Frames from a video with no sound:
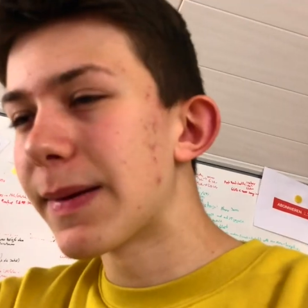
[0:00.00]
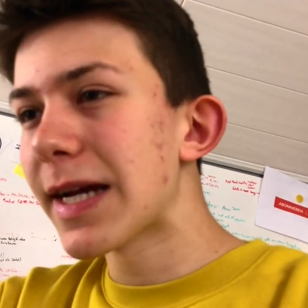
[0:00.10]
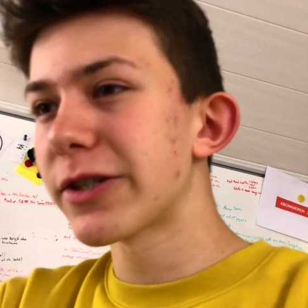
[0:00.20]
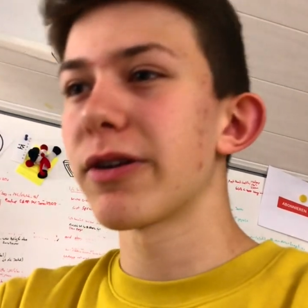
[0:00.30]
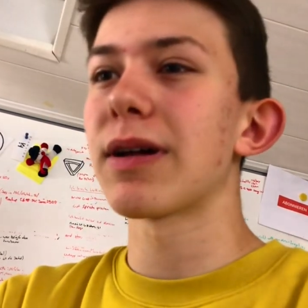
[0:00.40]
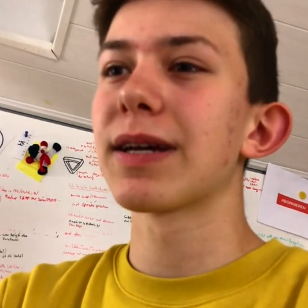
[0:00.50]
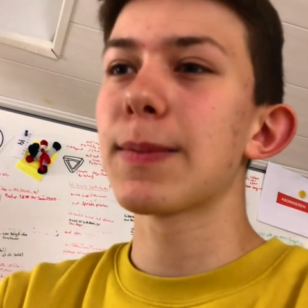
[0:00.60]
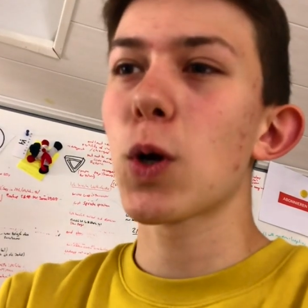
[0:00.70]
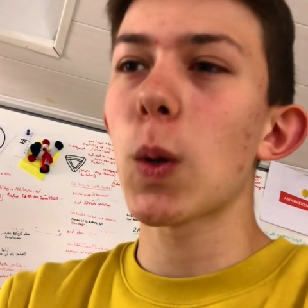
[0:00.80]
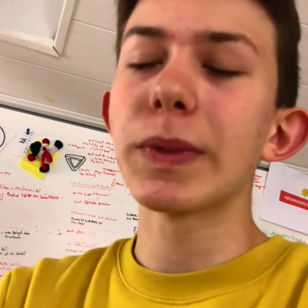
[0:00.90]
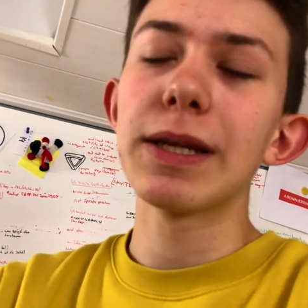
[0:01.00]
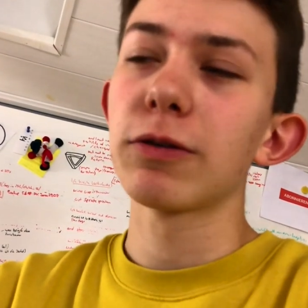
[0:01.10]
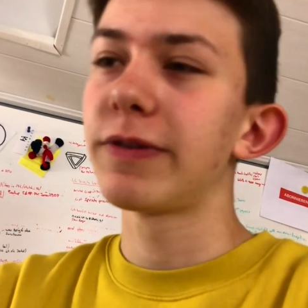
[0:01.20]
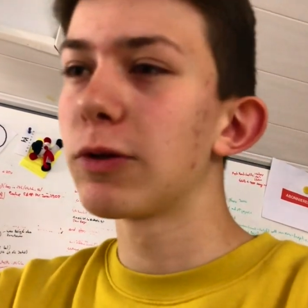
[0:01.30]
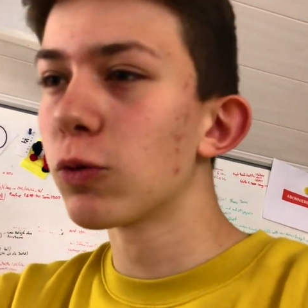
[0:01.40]
ich mal echt Standort angebe, kommt hier nicht so
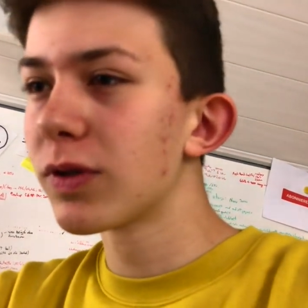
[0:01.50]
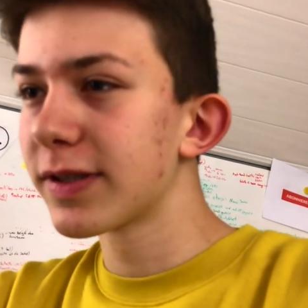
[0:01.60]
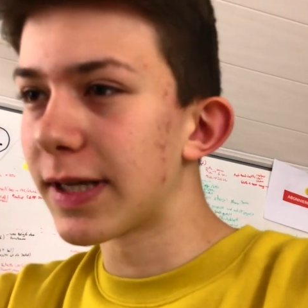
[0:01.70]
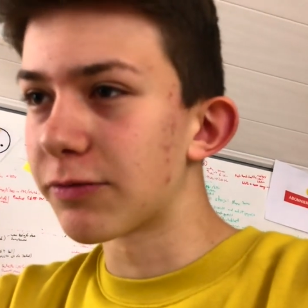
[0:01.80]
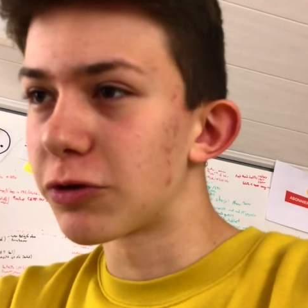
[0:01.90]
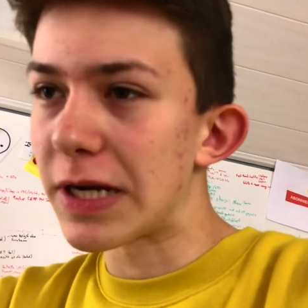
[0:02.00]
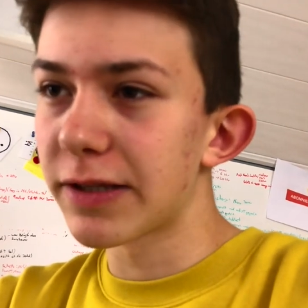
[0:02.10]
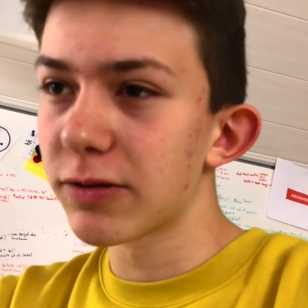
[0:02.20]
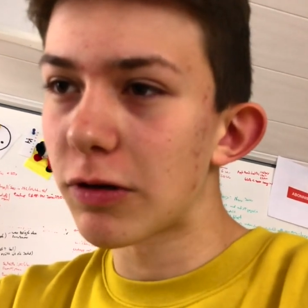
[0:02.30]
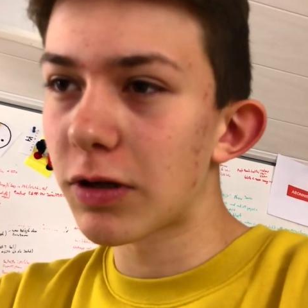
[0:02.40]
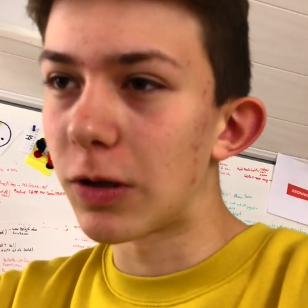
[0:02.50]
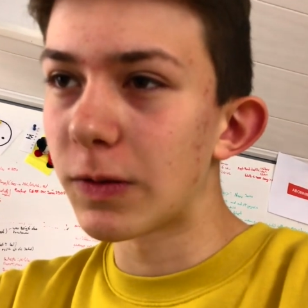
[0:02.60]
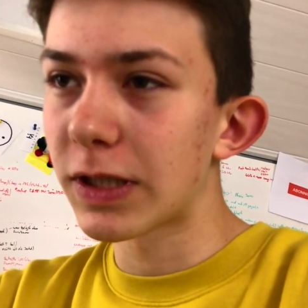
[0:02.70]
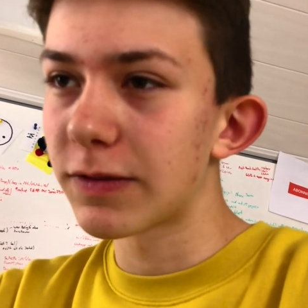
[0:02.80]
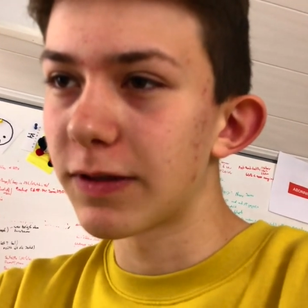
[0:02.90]
viel Gutes, also schlechtes Zeug, glaube
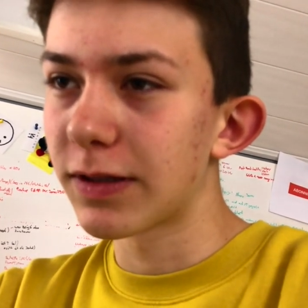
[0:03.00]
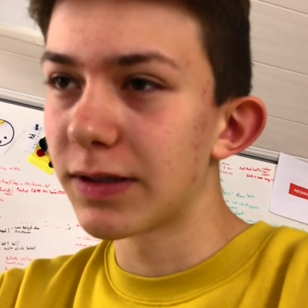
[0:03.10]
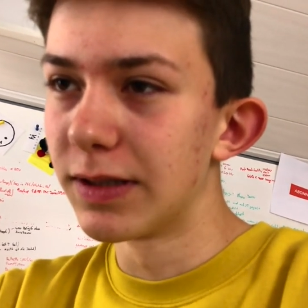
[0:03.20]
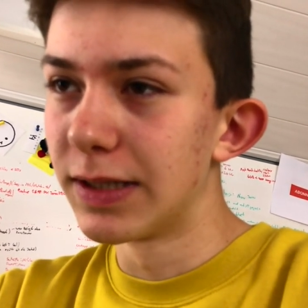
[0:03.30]
ich, deswegen.